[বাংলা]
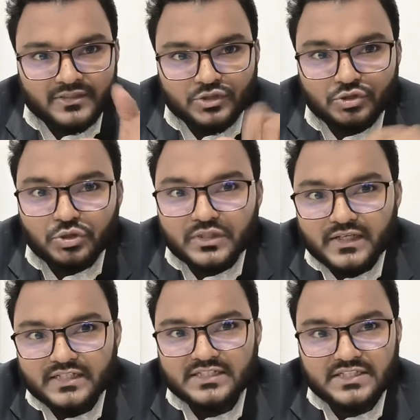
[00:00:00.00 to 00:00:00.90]
আমাদের
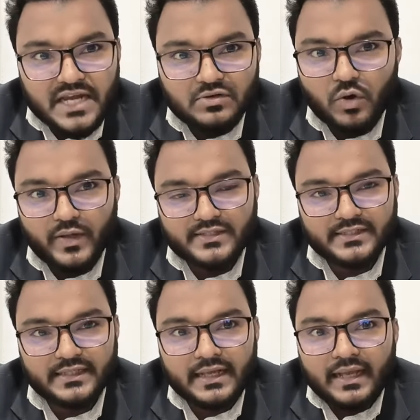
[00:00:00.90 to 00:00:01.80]
চতুর্দিকে যে স্টেটগুলো
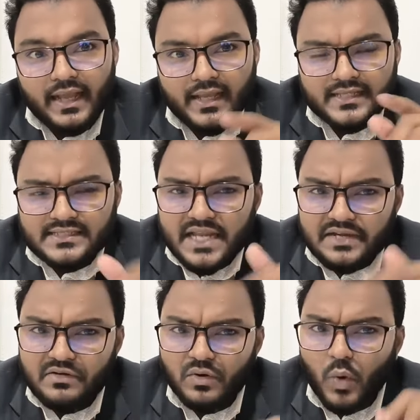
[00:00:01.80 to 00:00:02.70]
রয়েছে এই
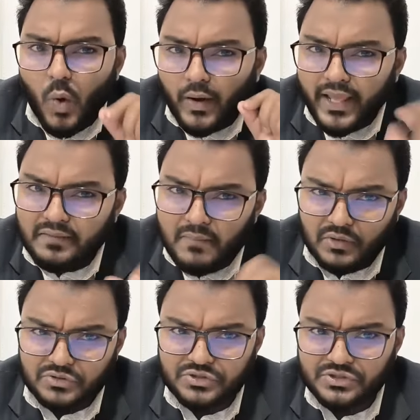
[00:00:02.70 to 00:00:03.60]
স্টেটগুলোর অনেক
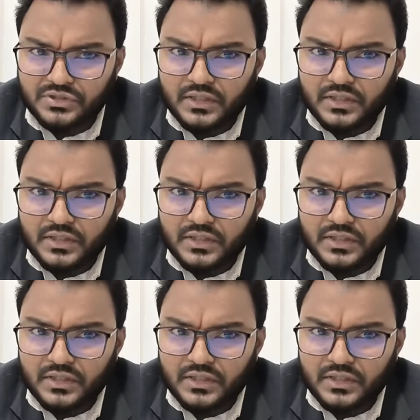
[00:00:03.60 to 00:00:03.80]
মানুষ